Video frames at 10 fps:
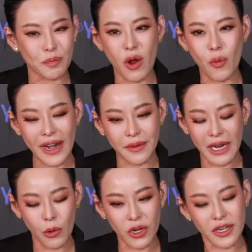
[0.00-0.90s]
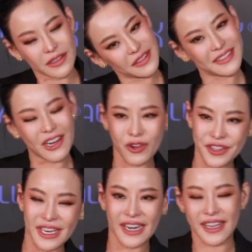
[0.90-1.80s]
บางวันเราก็เราก็
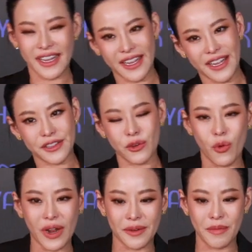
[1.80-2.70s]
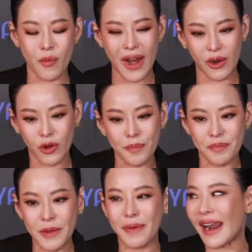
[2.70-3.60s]
สเลส่วน บางวันเราก็
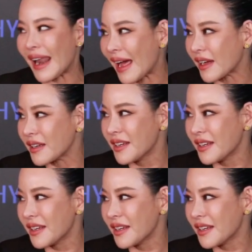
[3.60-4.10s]
มีพลัง